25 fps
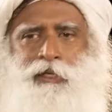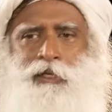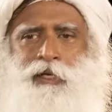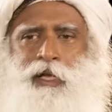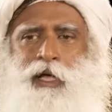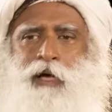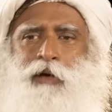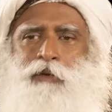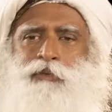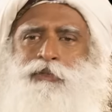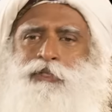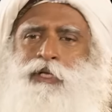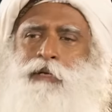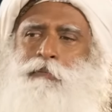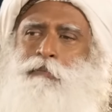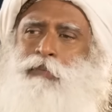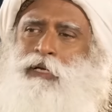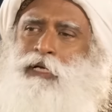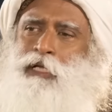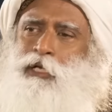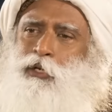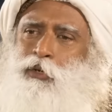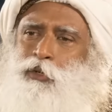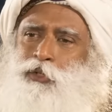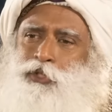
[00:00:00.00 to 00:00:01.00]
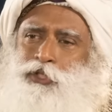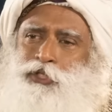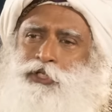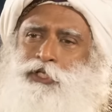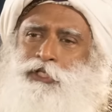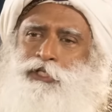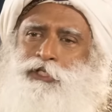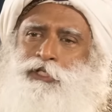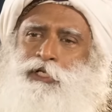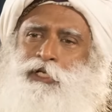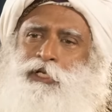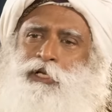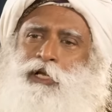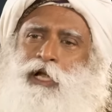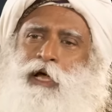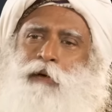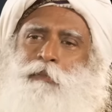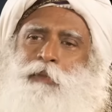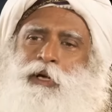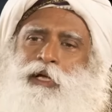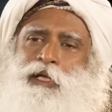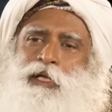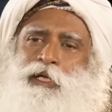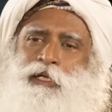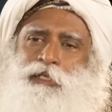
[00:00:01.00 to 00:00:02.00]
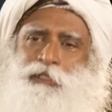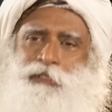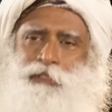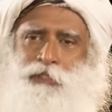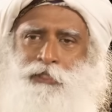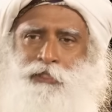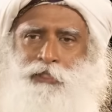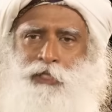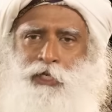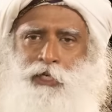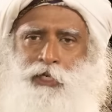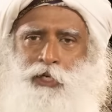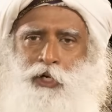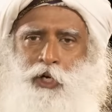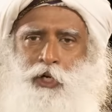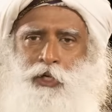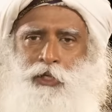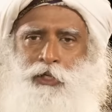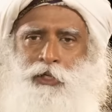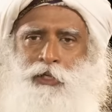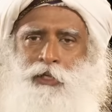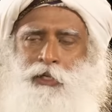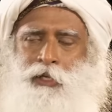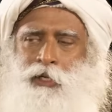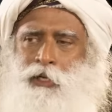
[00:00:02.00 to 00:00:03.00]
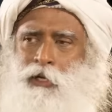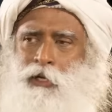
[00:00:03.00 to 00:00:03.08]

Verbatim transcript: এখন কেউ প্রশ্ন করছে যে রাম আদৌ ছিলেন কি না